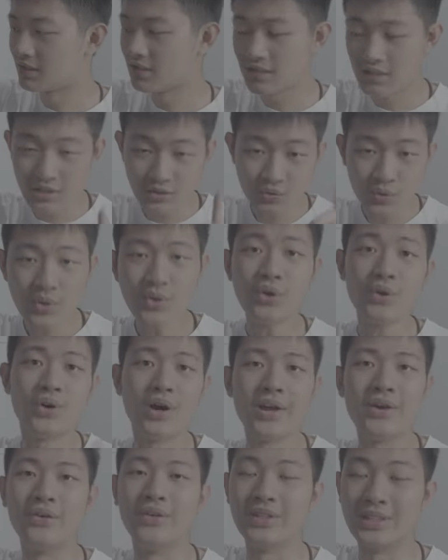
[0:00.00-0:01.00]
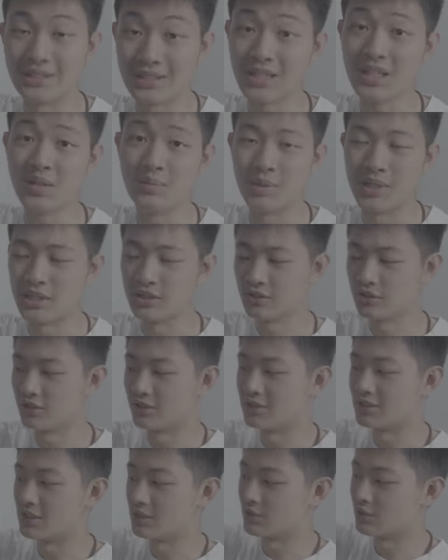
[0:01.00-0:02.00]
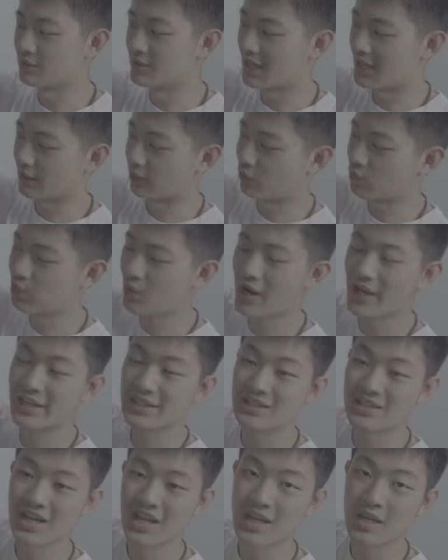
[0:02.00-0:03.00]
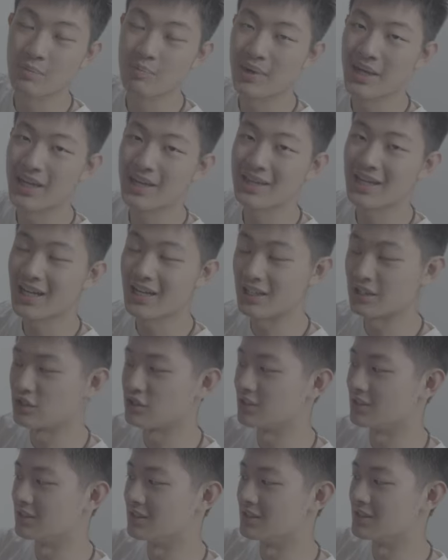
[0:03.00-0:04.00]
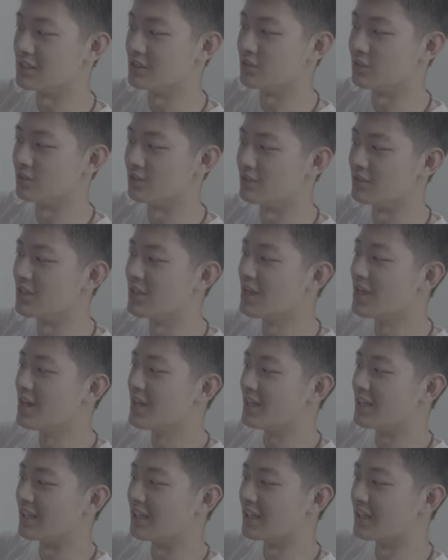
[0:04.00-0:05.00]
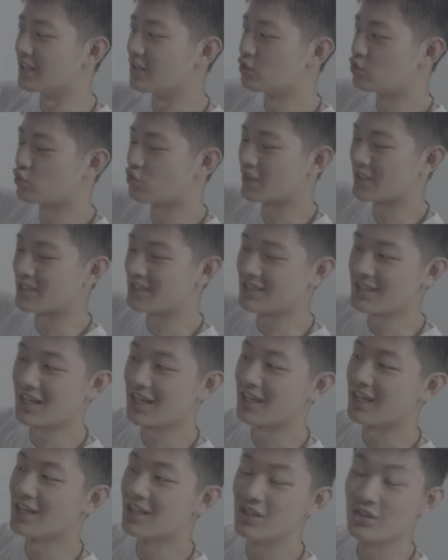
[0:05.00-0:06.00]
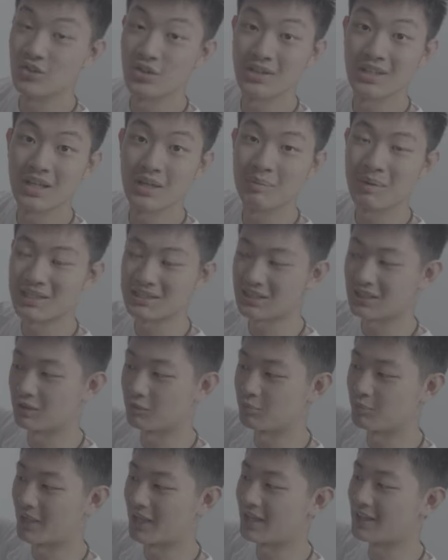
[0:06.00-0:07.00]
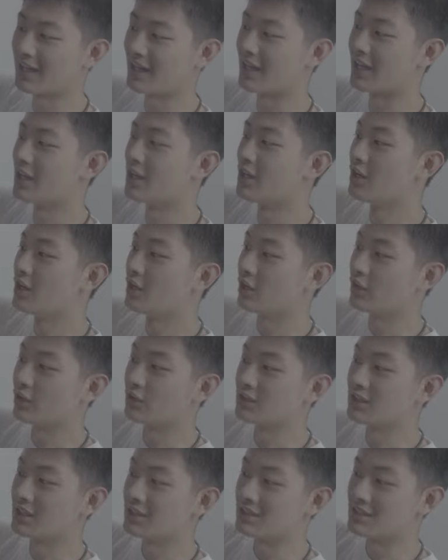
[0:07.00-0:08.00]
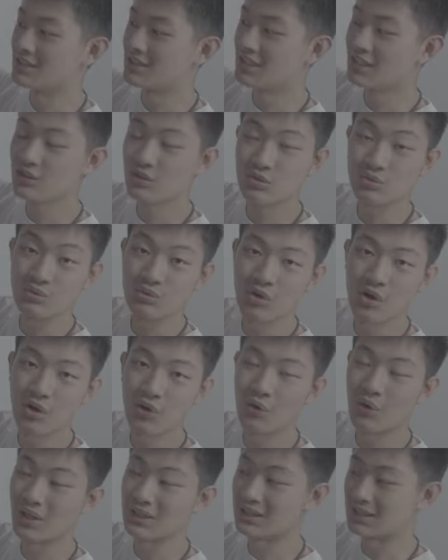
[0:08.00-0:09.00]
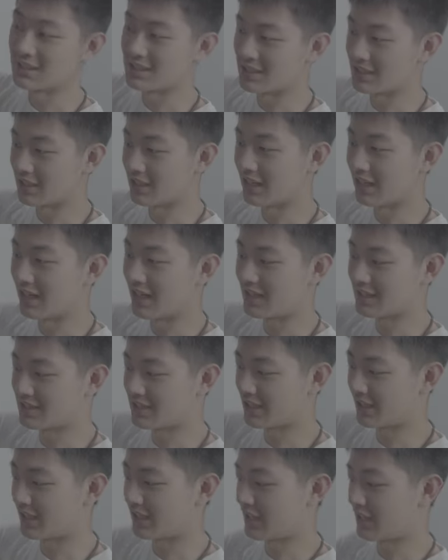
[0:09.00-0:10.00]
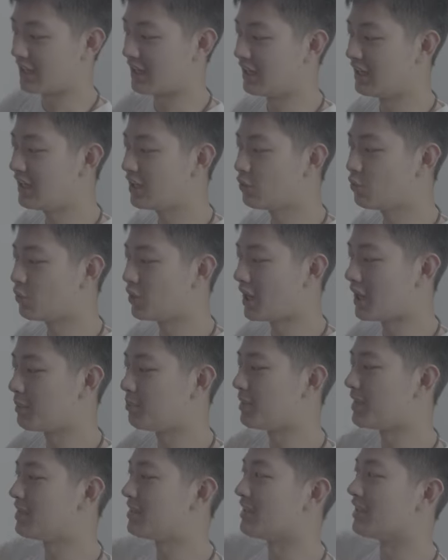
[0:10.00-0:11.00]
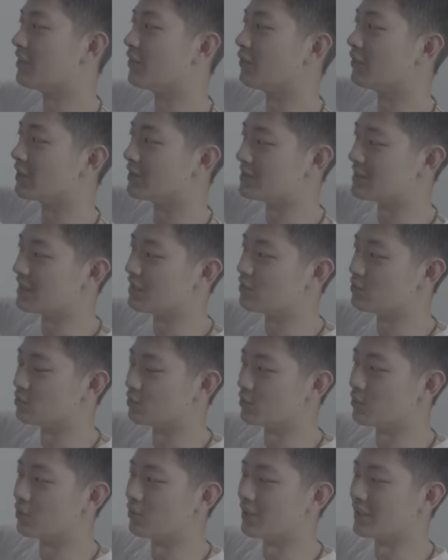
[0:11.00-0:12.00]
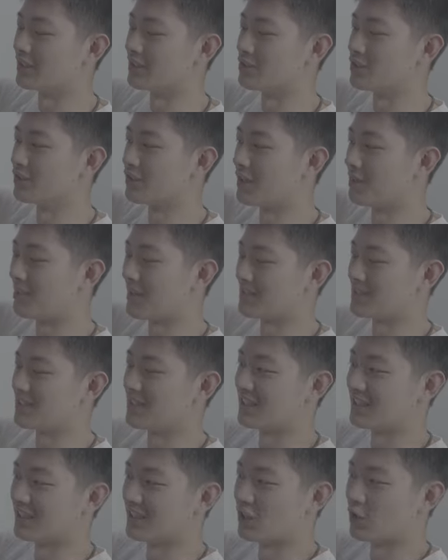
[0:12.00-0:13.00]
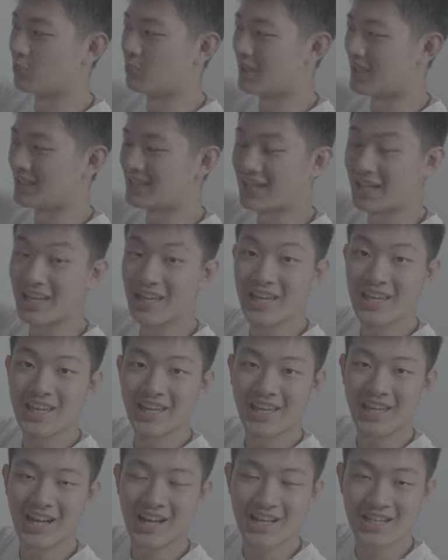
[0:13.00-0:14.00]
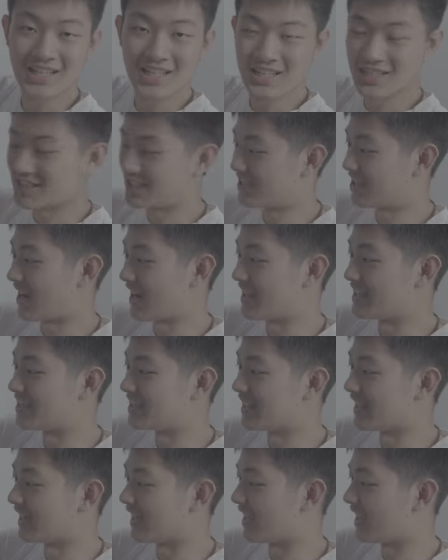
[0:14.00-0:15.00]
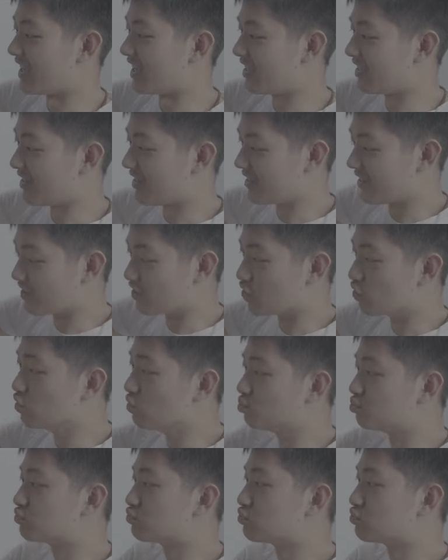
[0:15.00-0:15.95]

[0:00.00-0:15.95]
那最后还有一个特别的设计，就是它的快拆背带的设计，就是。你可以转一下，你就可以把这个背带、这个金属扣环直接拉下来。另外一边也有一个金属扣环，你就可以把整条背带给它拆下来。呼。